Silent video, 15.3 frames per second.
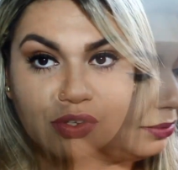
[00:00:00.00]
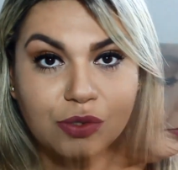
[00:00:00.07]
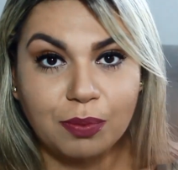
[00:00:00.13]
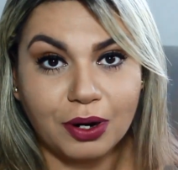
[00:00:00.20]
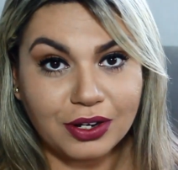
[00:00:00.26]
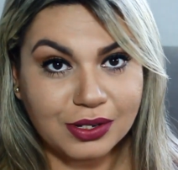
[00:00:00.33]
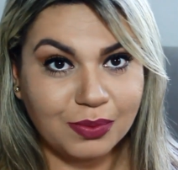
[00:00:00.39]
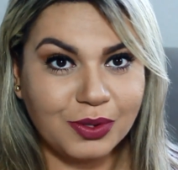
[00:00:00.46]
Os
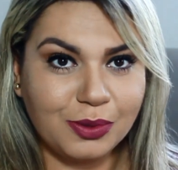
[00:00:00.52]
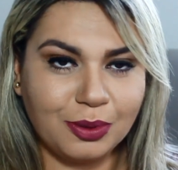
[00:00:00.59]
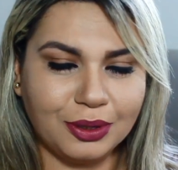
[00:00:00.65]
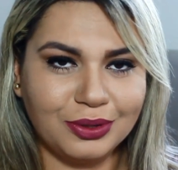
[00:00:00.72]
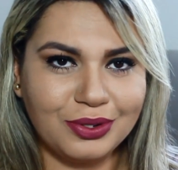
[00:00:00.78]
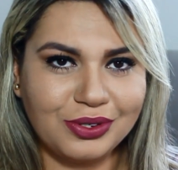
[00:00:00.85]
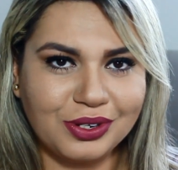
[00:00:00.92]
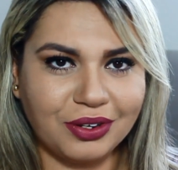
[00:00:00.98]
próximos
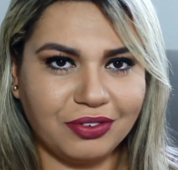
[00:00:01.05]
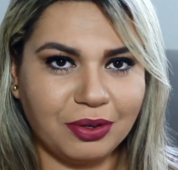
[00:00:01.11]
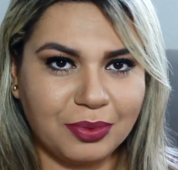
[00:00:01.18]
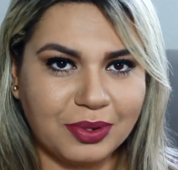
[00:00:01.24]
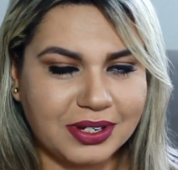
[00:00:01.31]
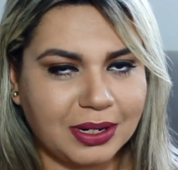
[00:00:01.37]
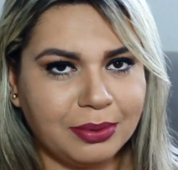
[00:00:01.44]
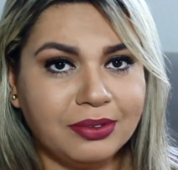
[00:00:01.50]
produtos que eu vou
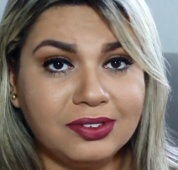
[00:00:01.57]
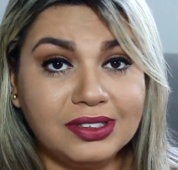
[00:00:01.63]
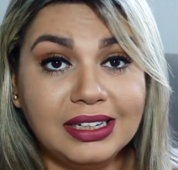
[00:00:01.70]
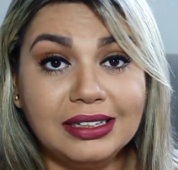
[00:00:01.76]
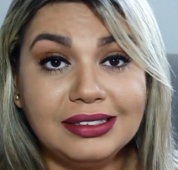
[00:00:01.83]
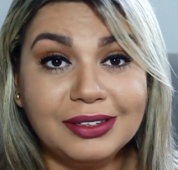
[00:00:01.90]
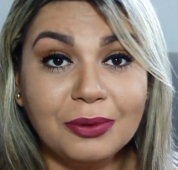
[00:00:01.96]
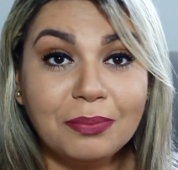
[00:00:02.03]
mostrar pra
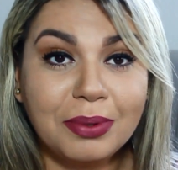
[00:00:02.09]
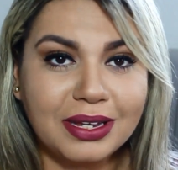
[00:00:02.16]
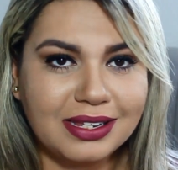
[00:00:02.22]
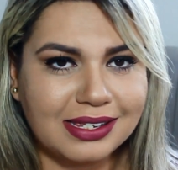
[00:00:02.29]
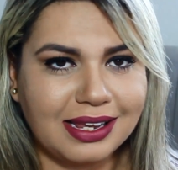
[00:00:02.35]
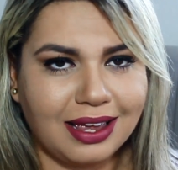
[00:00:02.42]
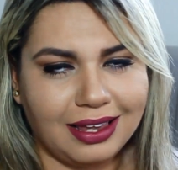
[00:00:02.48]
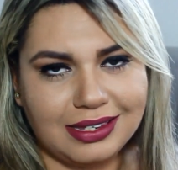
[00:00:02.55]
vocês são
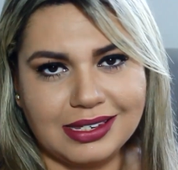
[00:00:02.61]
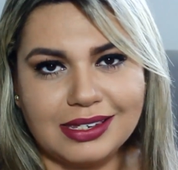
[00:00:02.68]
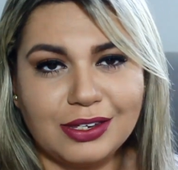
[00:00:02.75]
pincéis,